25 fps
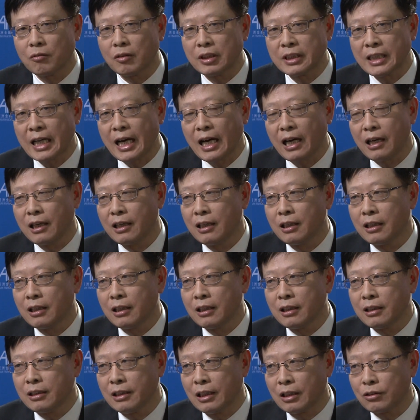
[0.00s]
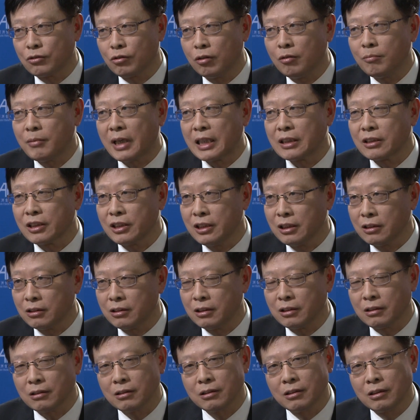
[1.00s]
国家，也充满着信
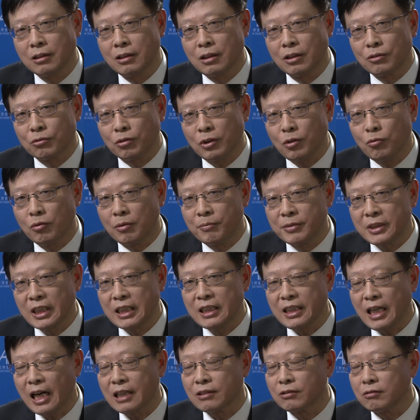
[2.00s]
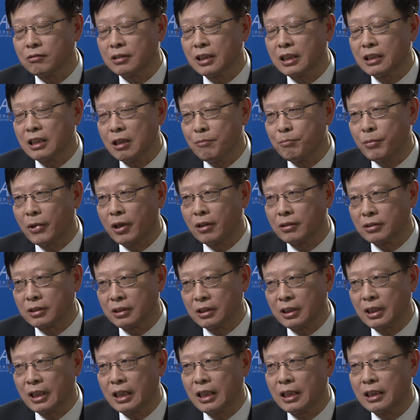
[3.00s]
心。 所以我们在亚洲呢也保
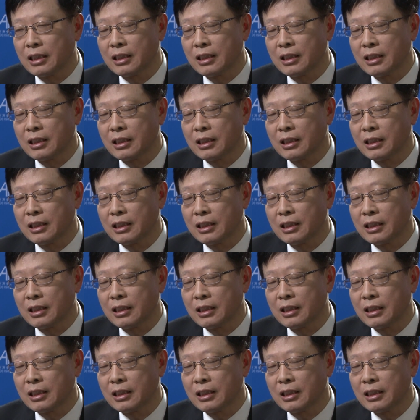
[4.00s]
持了